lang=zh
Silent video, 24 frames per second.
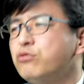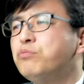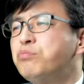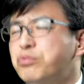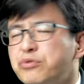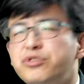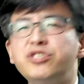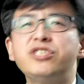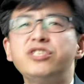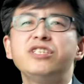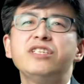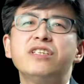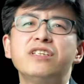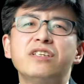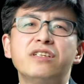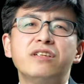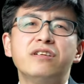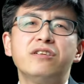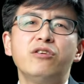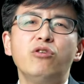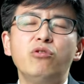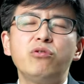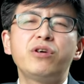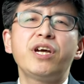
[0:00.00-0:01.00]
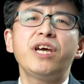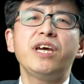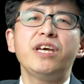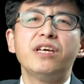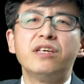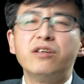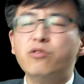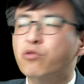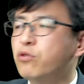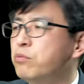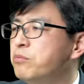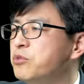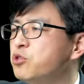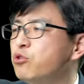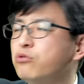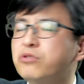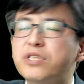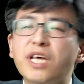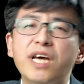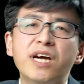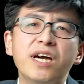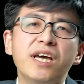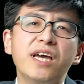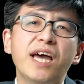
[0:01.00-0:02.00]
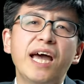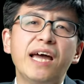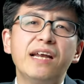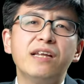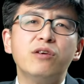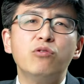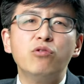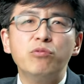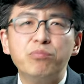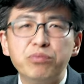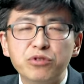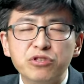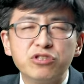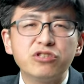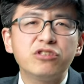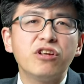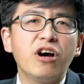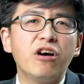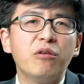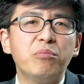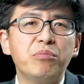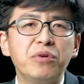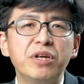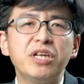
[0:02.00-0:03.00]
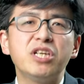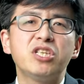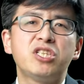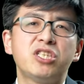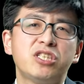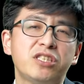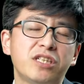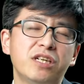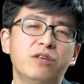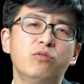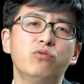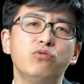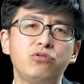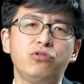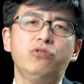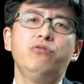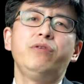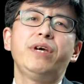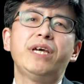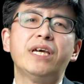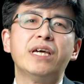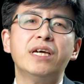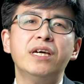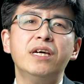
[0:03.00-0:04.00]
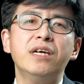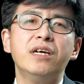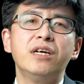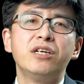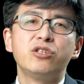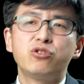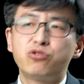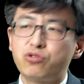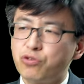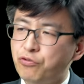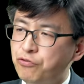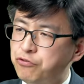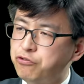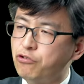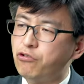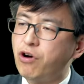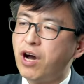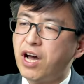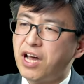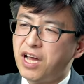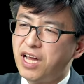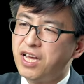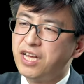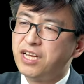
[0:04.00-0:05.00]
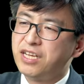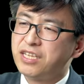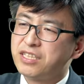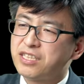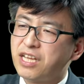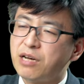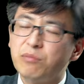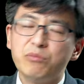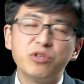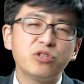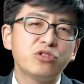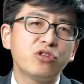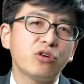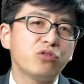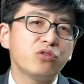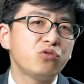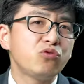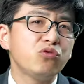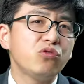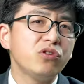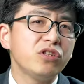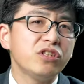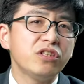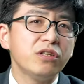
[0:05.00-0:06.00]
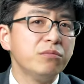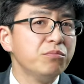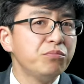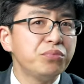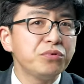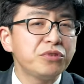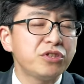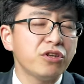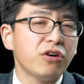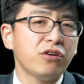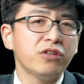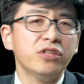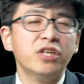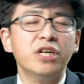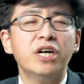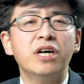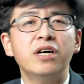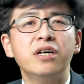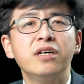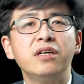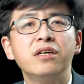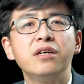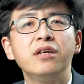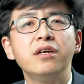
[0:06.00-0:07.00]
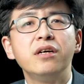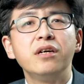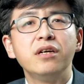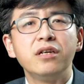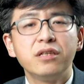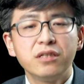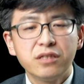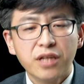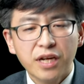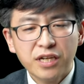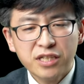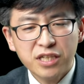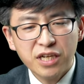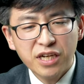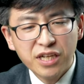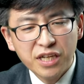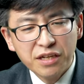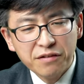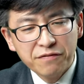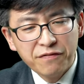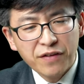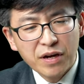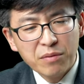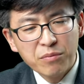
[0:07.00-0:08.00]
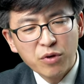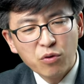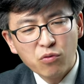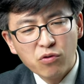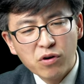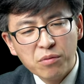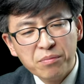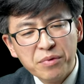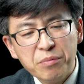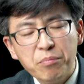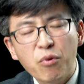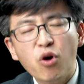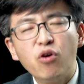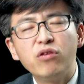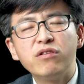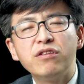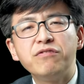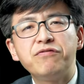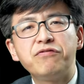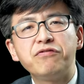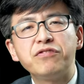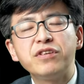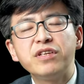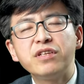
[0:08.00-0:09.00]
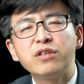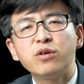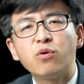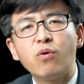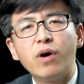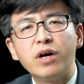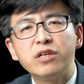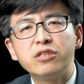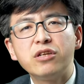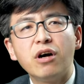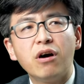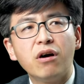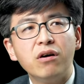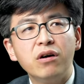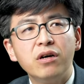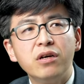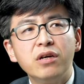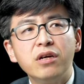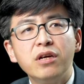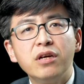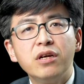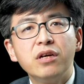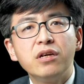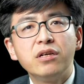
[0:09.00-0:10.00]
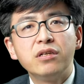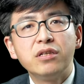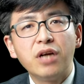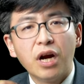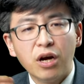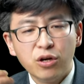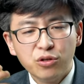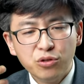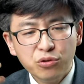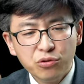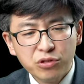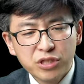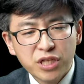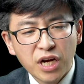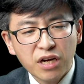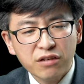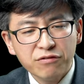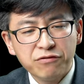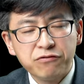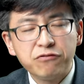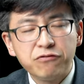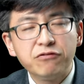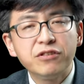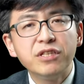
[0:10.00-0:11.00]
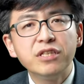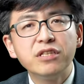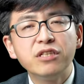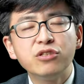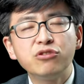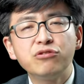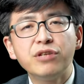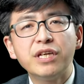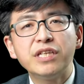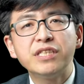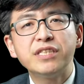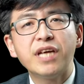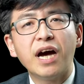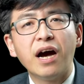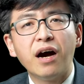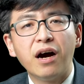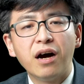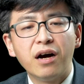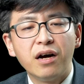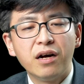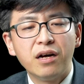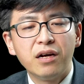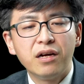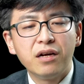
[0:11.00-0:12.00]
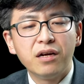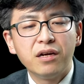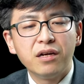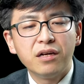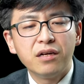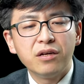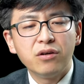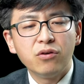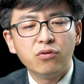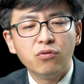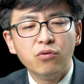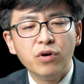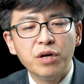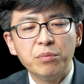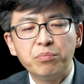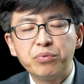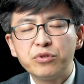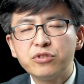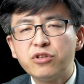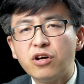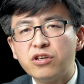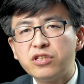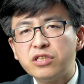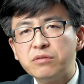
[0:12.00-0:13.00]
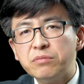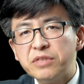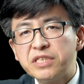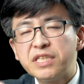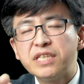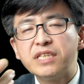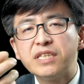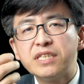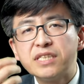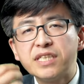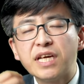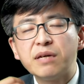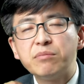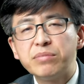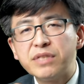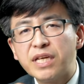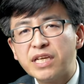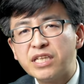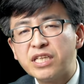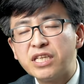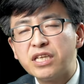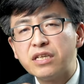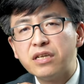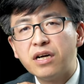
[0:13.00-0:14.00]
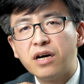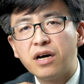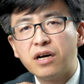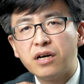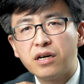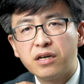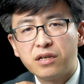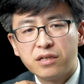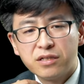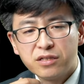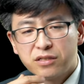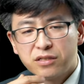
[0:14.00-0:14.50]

就不信，OK，我们都在黑暗里，我不知道不认识人无所谓。父啊，他们想做的他们不晓得，但是另一方面，我们蒙了福音的光照，然后有这样福音的宣讲，我也不知道你们现在在不在听哈。